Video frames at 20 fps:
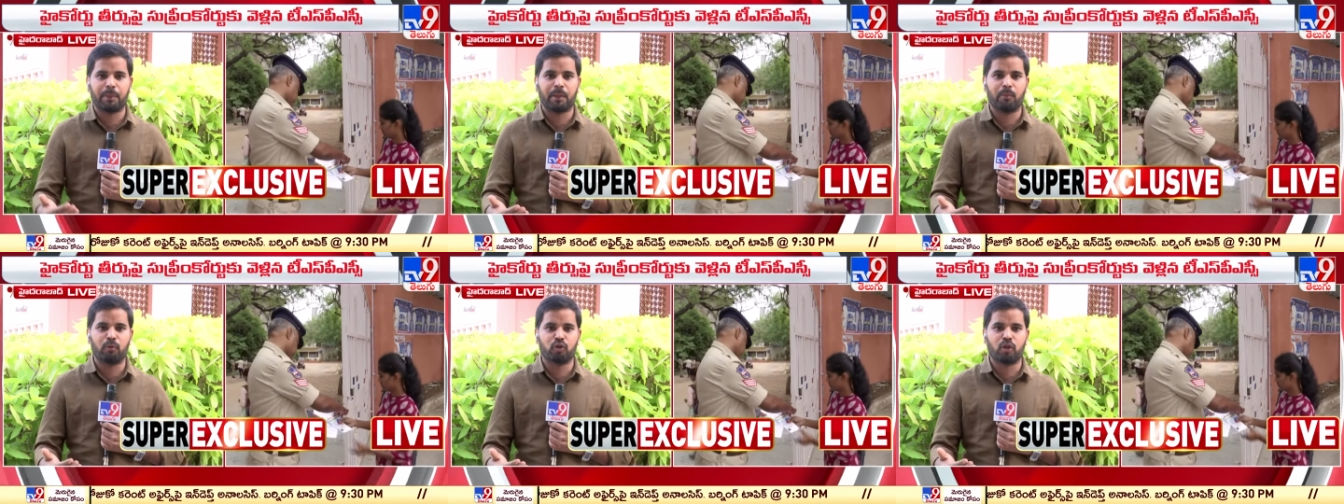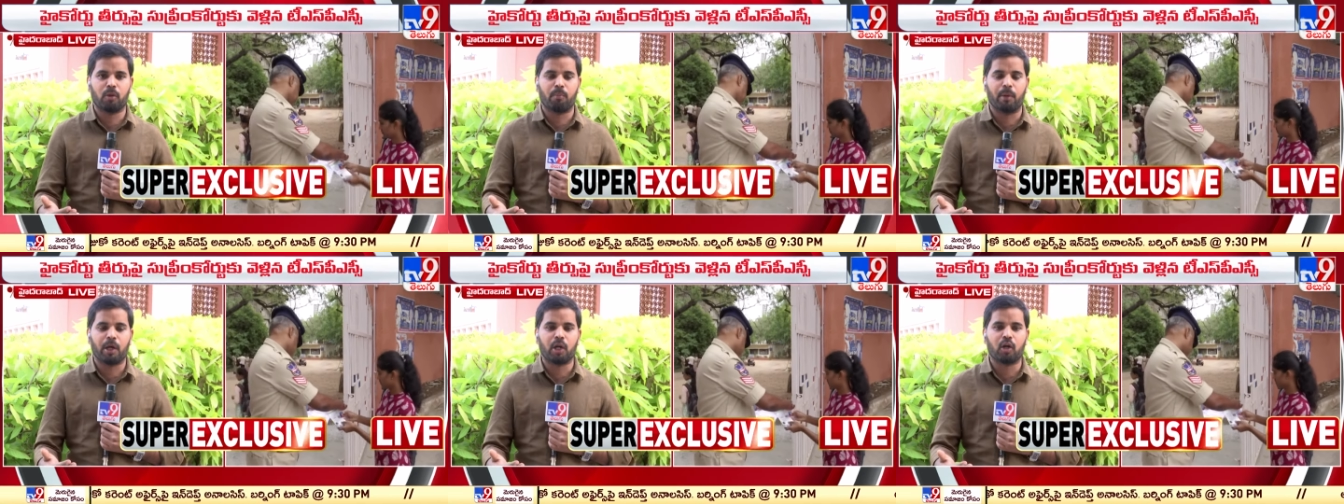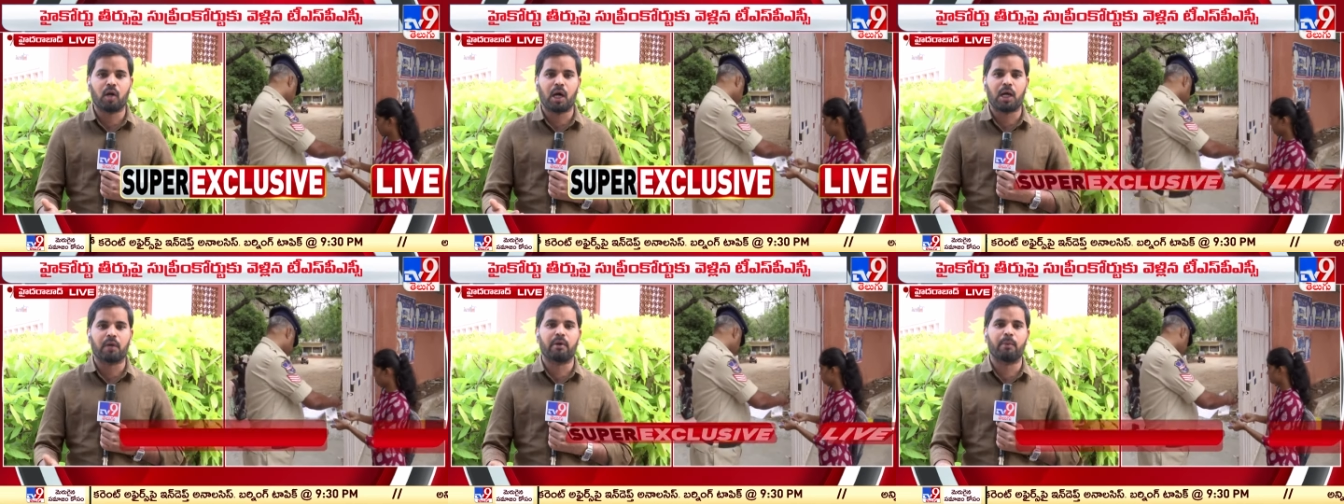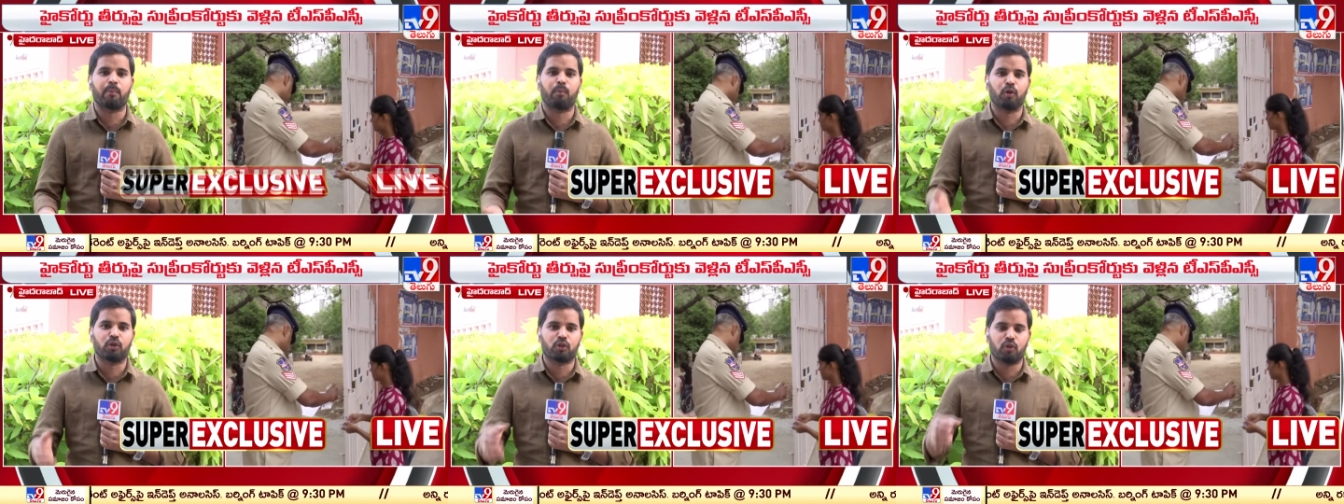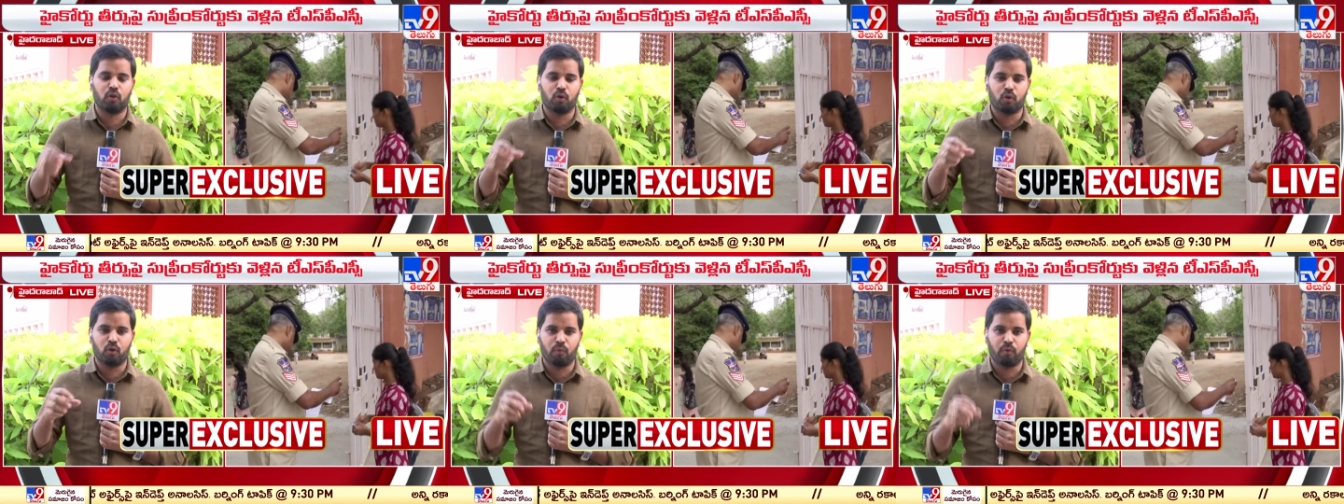ప్రభుత్వం మరొక అరవై
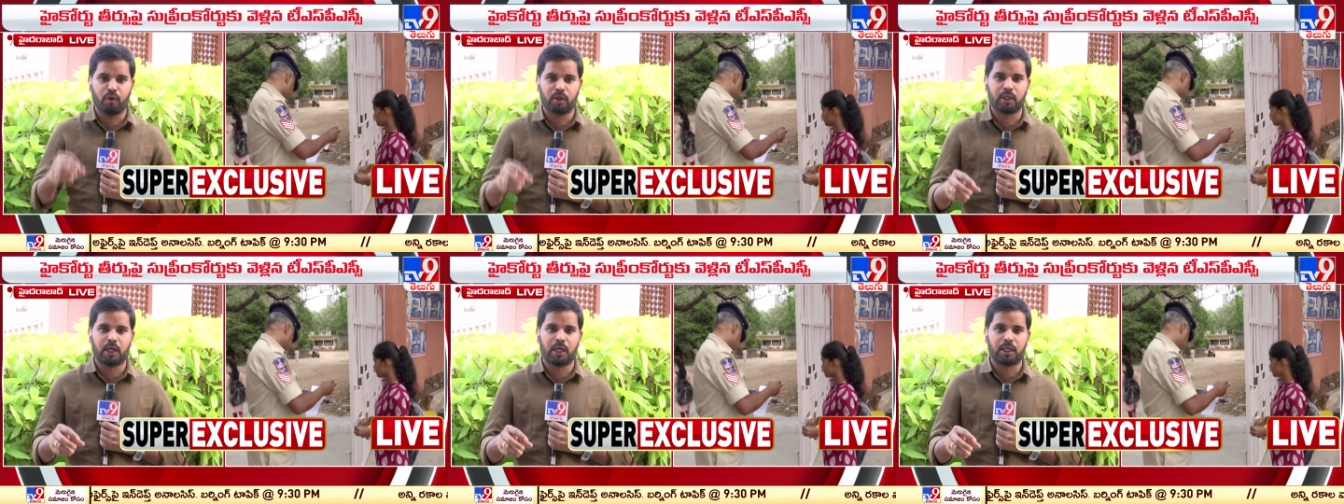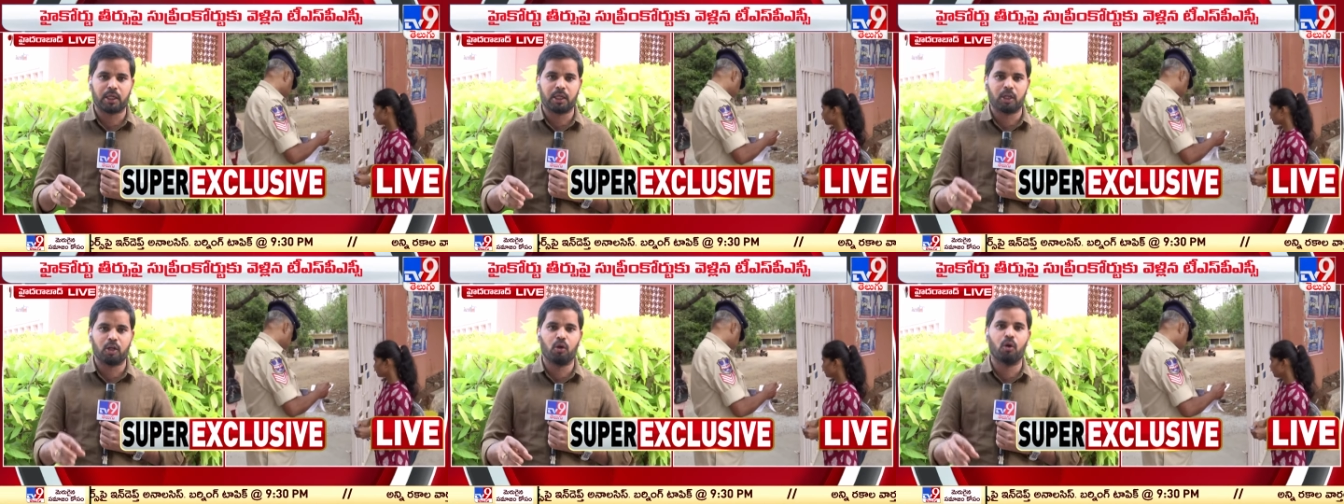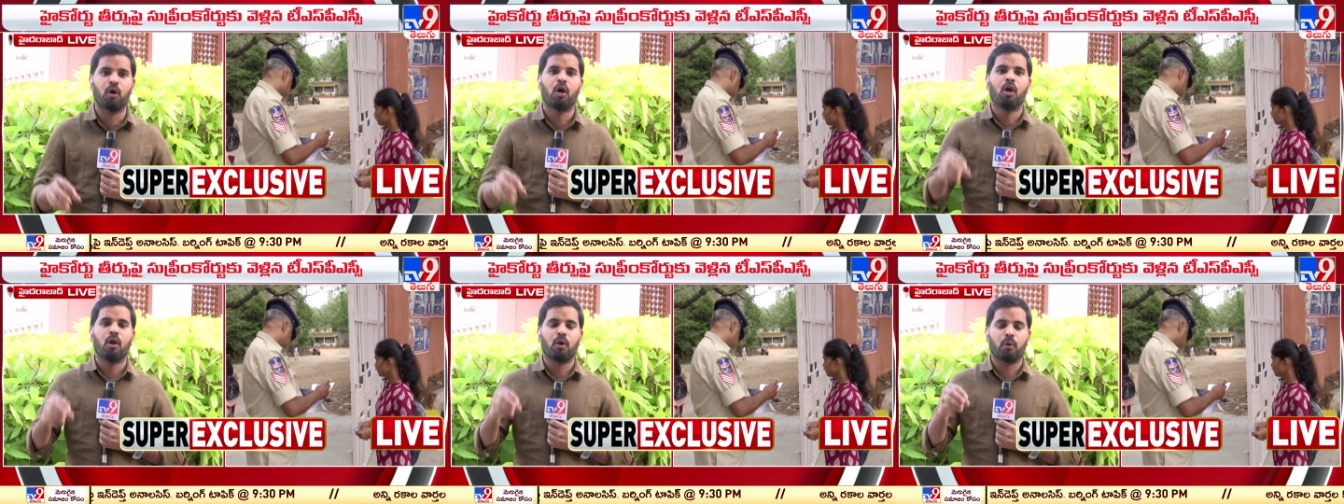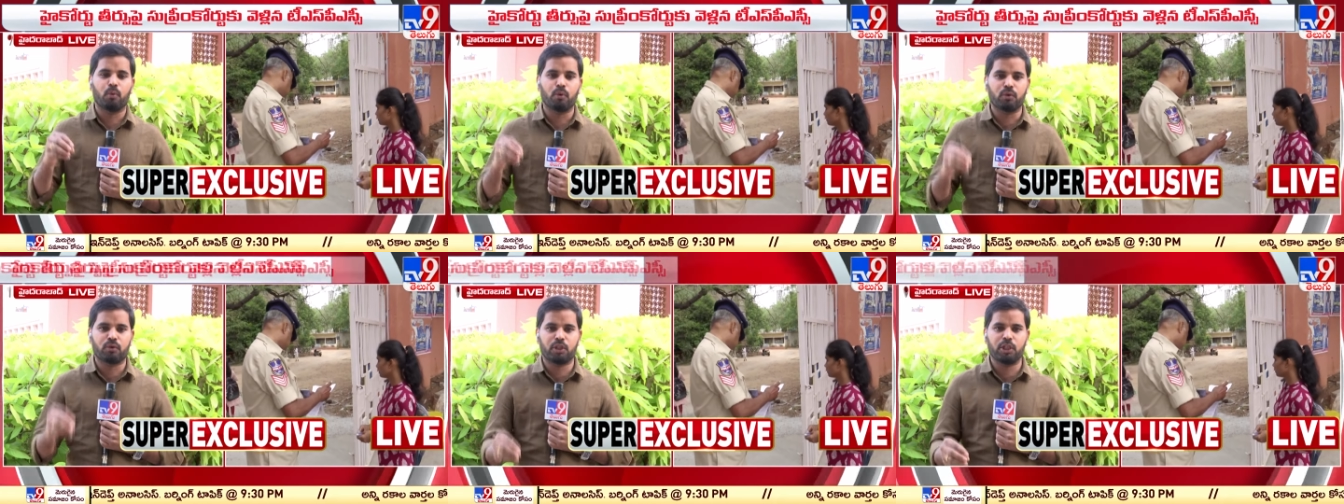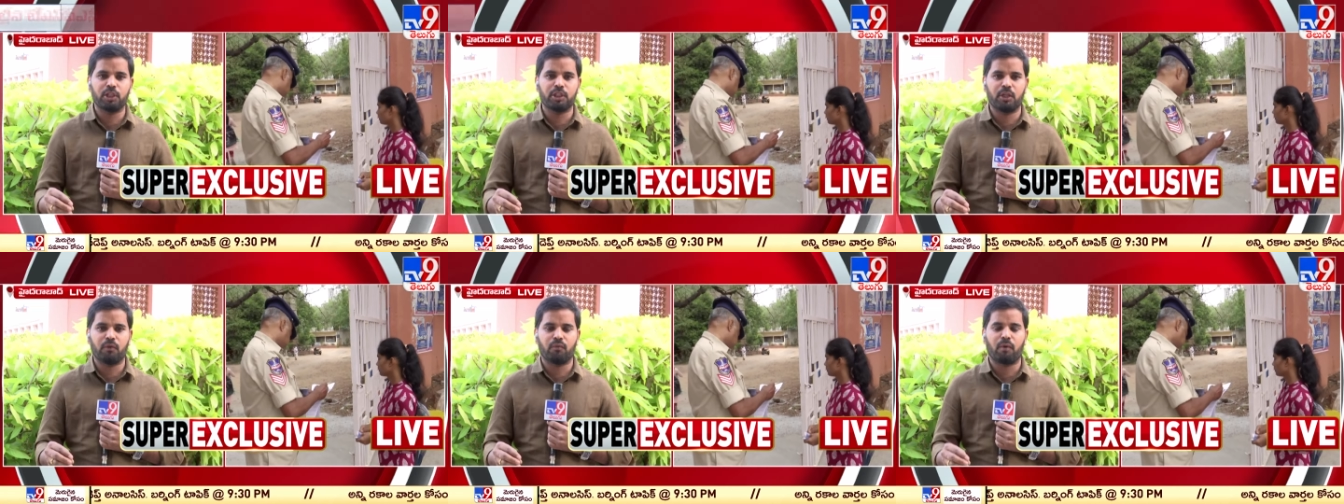పోస్టులను గ్రూప్ వన్ కేటగిరీలో
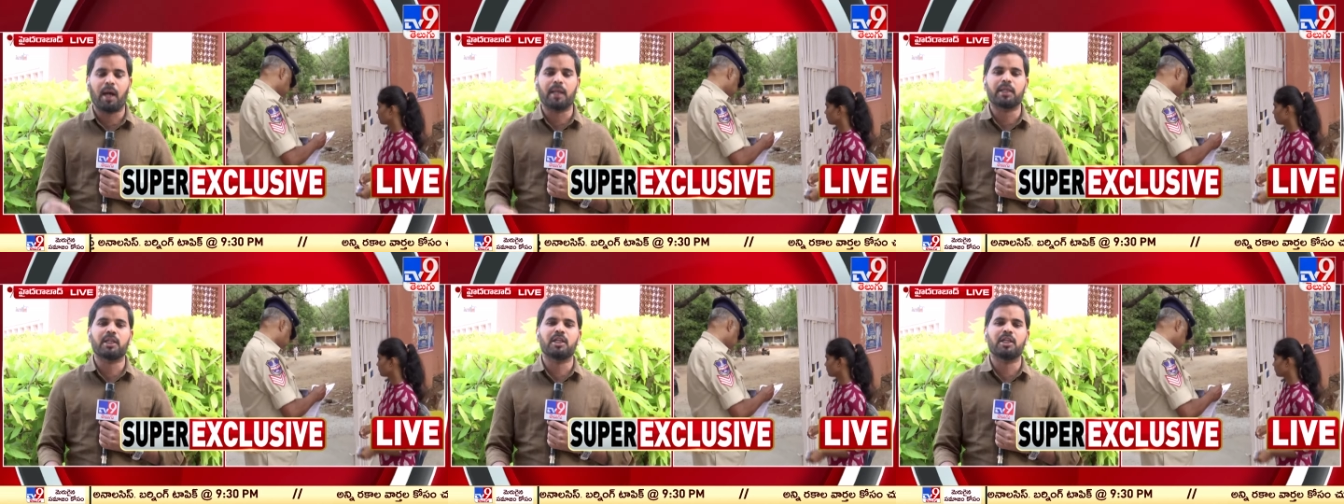గుర్తించి వాటి